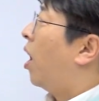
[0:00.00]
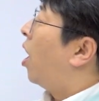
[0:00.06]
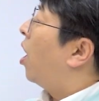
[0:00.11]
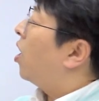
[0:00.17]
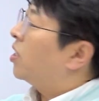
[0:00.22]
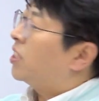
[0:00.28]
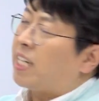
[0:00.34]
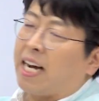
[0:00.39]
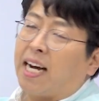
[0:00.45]

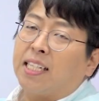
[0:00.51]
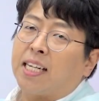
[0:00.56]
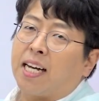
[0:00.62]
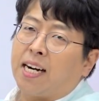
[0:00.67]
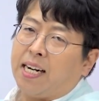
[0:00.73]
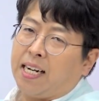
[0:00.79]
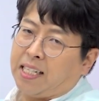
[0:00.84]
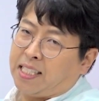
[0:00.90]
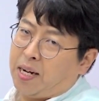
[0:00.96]
아 제가
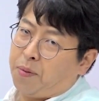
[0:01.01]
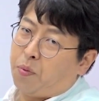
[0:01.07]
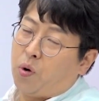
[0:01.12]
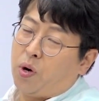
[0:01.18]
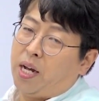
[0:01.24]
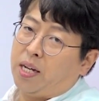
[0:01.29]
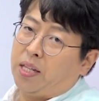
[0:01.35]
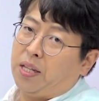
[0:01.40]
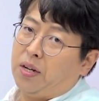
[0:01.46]
잘하니까 쟤
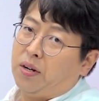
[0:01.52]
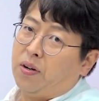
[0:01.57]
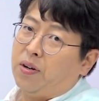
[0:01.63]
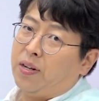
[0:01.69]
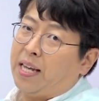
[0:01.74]
보내야 돼요.